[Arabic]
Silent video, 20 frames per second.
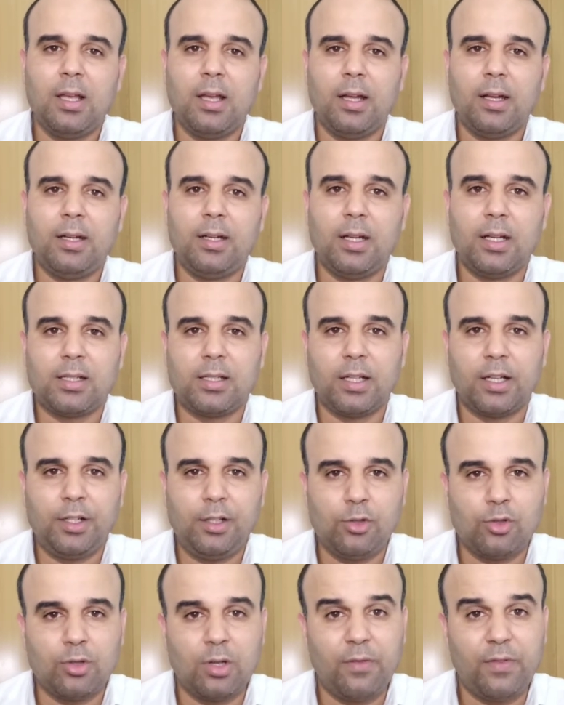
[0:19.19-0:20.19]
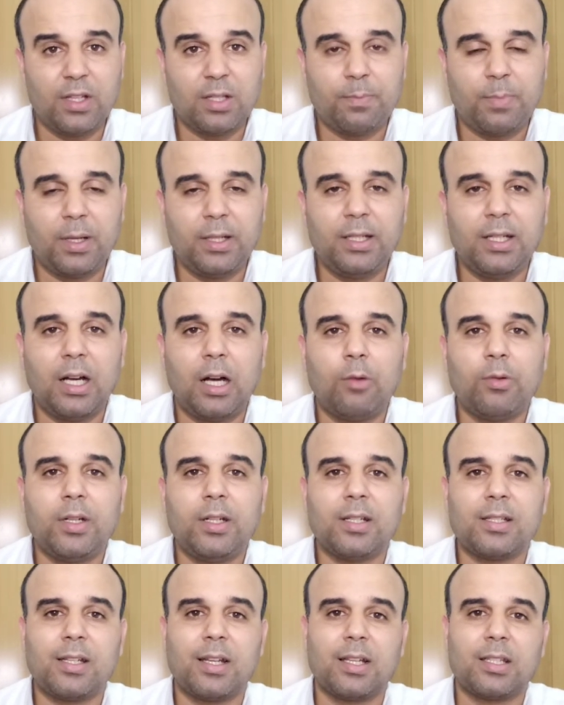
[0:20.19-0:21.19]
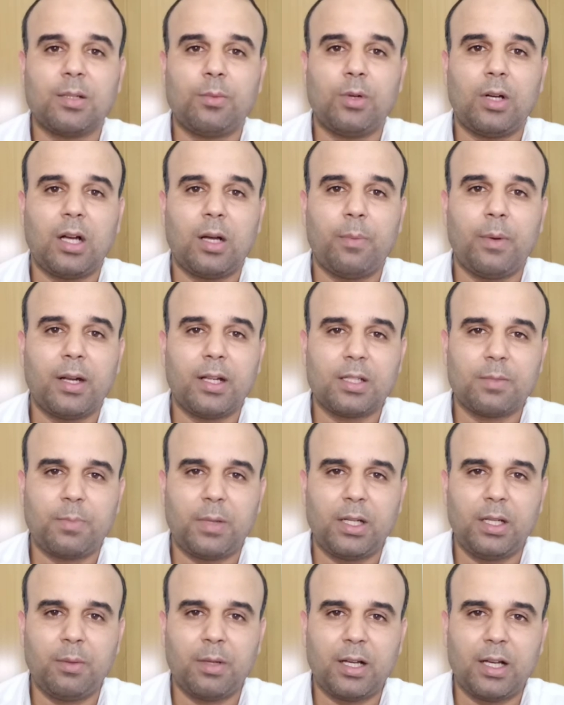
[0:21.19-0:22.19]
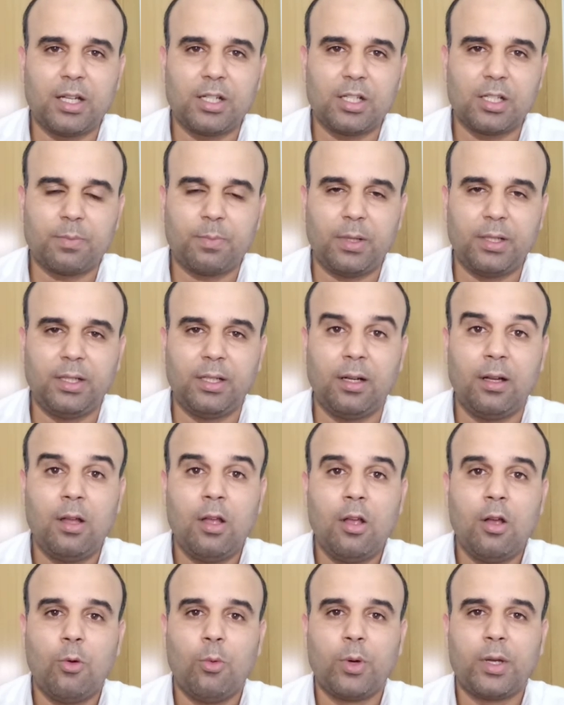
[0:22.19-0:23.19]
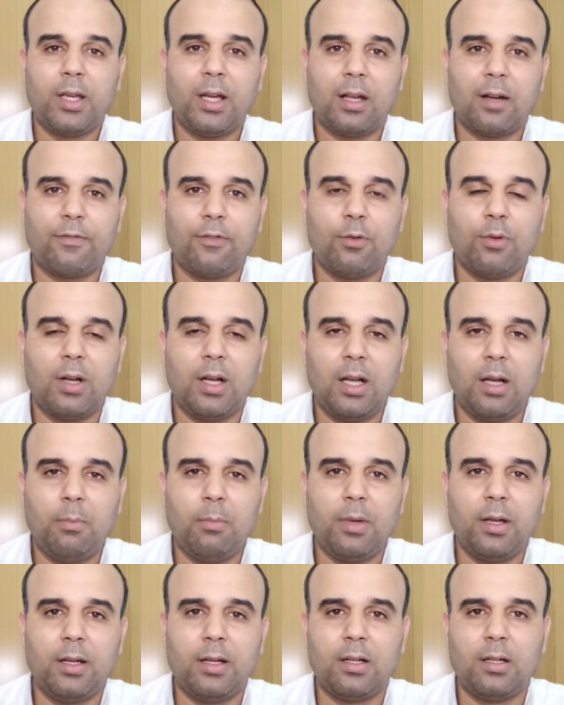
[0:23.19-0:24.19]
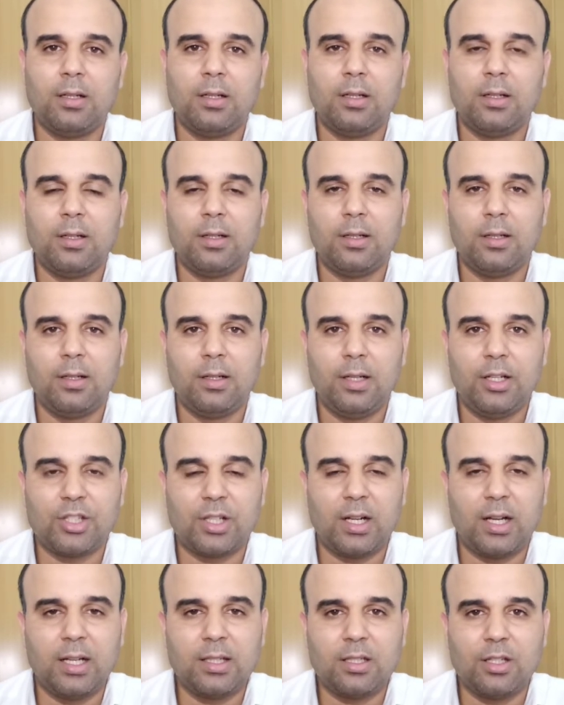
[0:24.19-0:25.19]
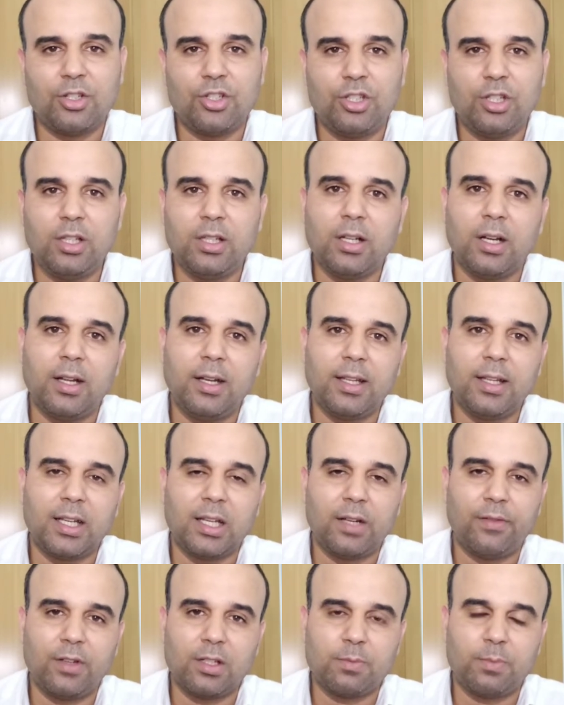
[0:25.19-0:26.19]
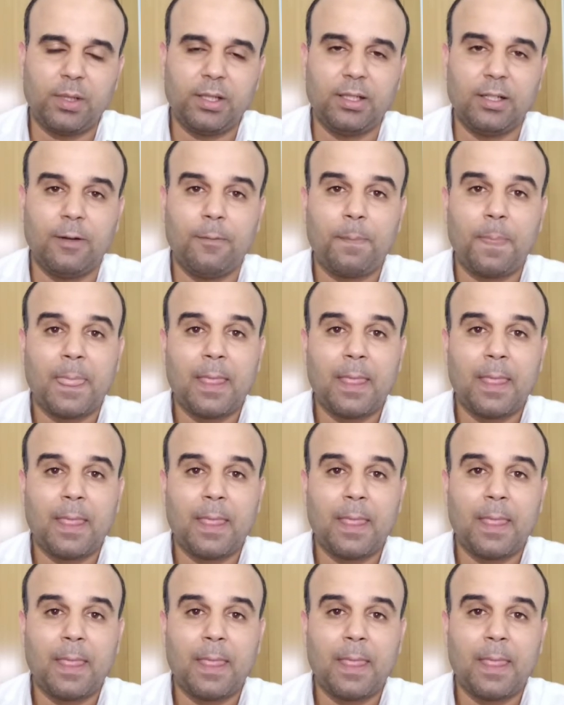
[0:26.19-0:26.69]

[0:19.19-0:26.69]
الناس اللي كنعيشوا هنا في إسبانيا أو الناس اللي كتابعوا أخبار إسبانيا من خارج إسبانيا وكيعرفوا أهم الإجراءات الجديدة اللي كاينة في إسبانيا